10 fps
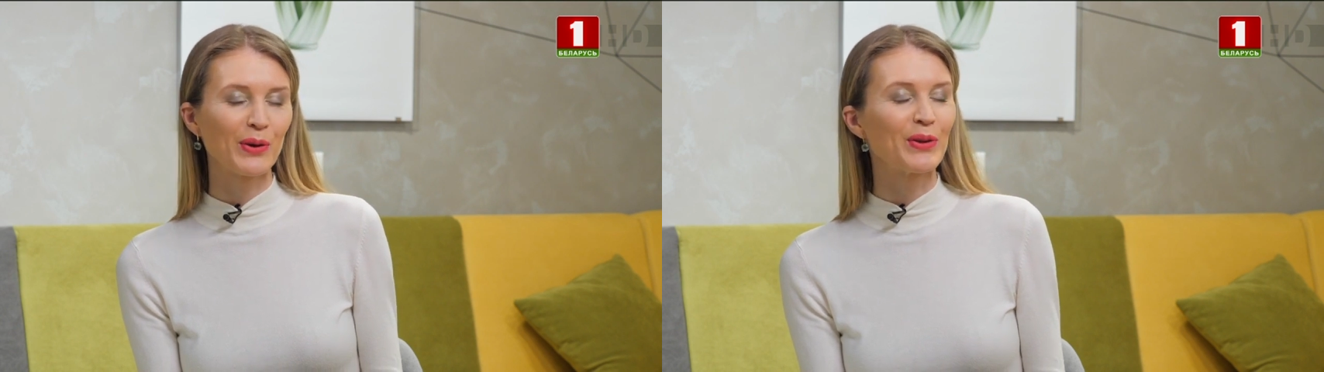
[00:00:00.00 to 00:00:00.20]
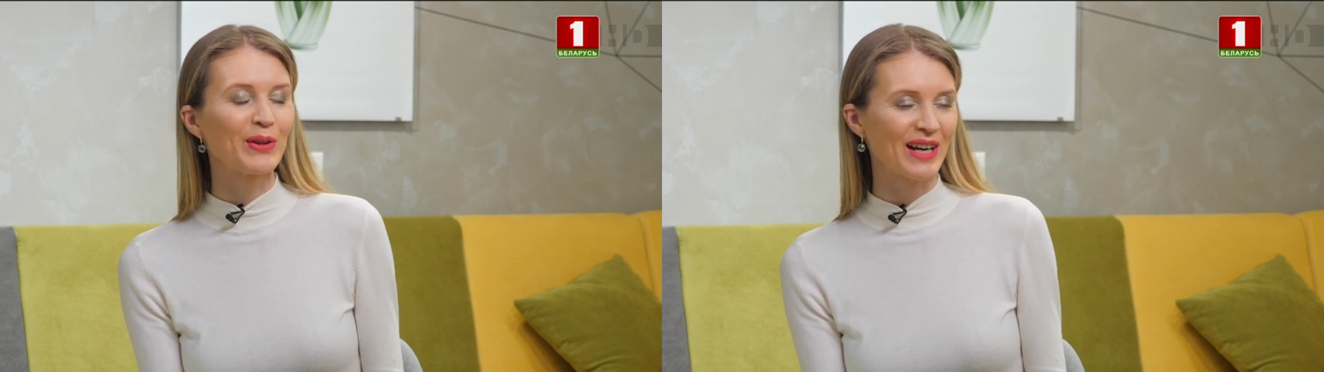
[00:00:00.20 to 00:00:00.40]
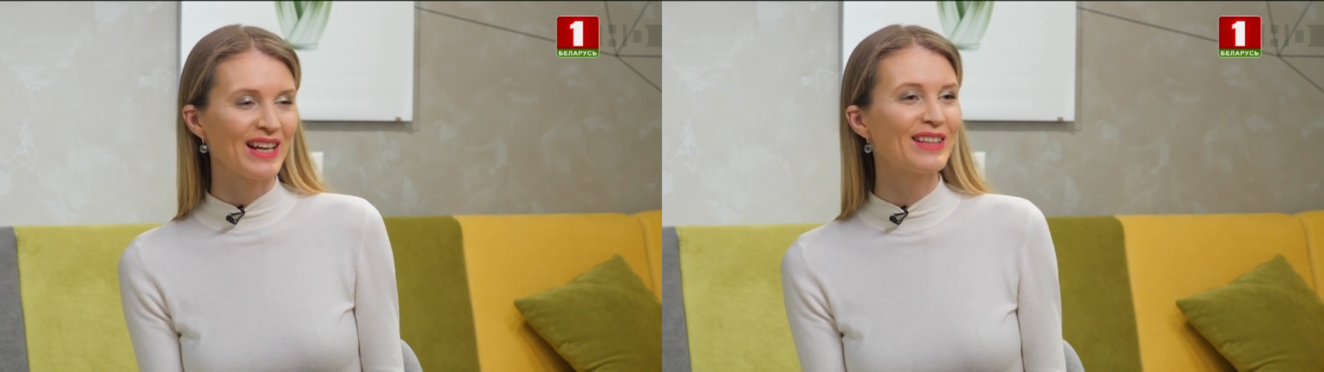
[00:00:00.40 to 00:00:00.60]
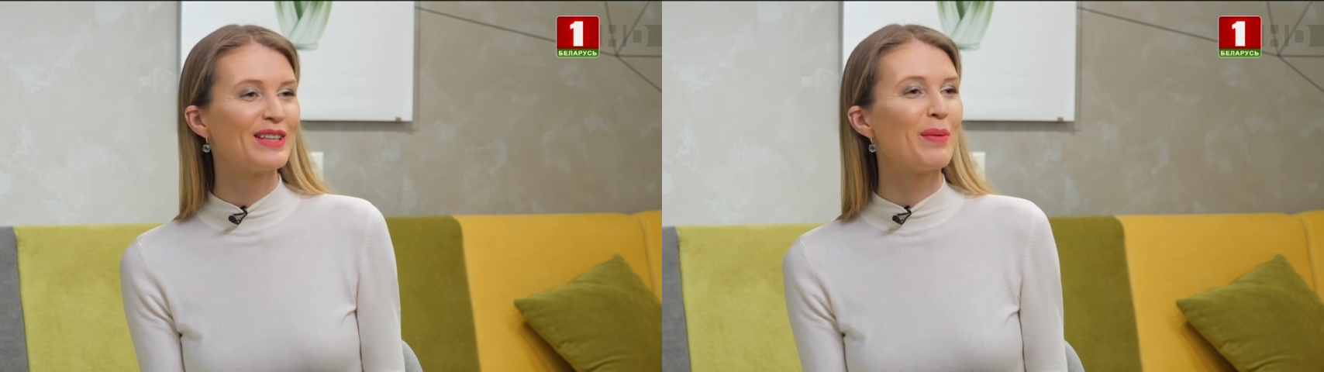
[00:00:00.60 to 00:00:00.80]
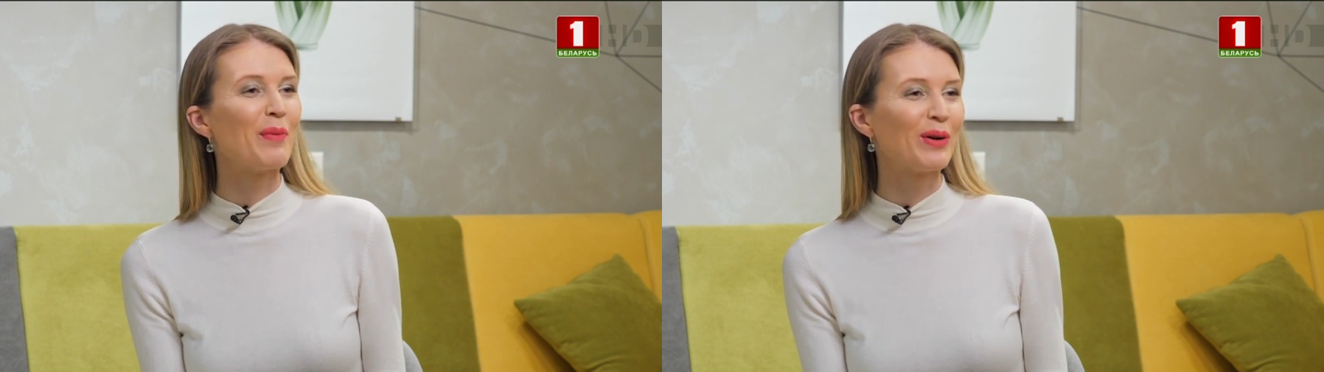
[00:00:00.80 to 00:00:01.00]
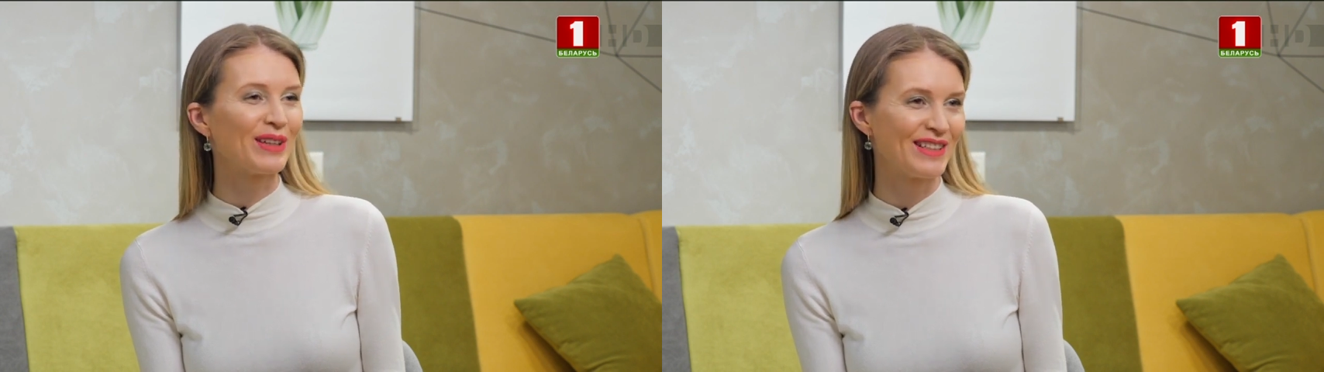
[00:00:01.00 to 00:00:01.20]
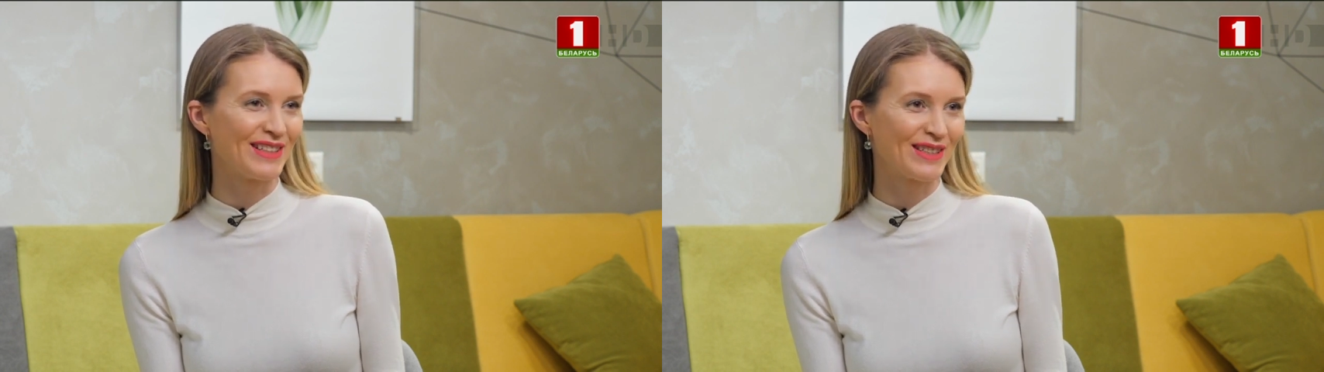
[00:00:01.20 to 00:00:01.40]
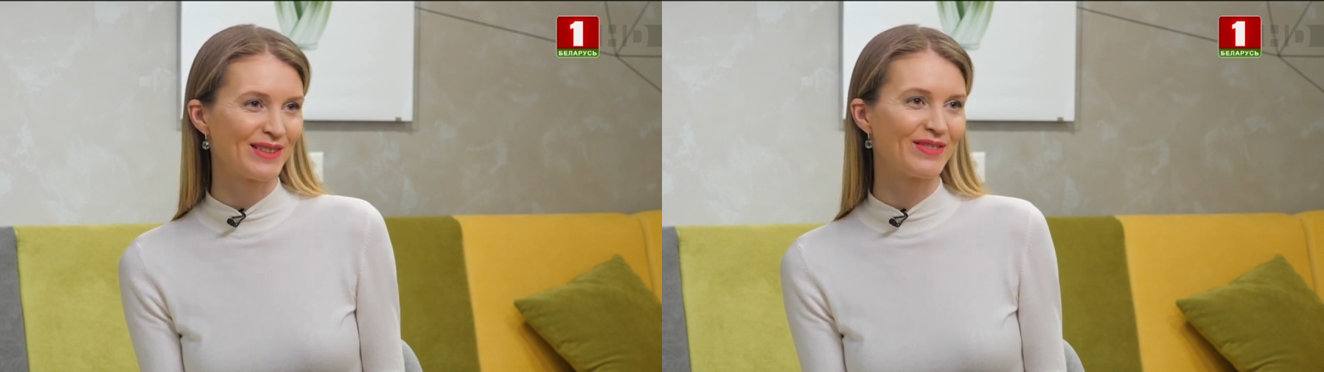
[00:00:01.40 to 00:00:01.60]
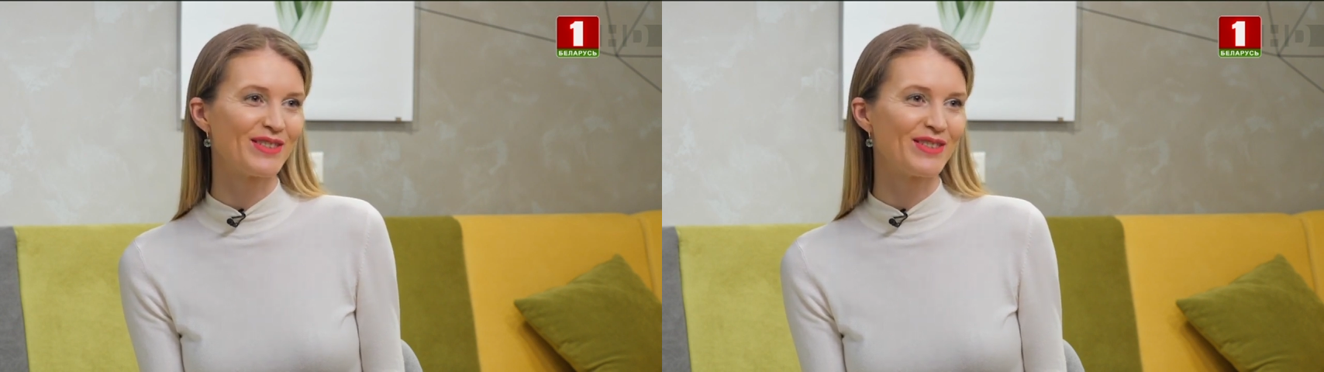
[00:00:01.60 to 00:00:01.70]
тот тренд на молодость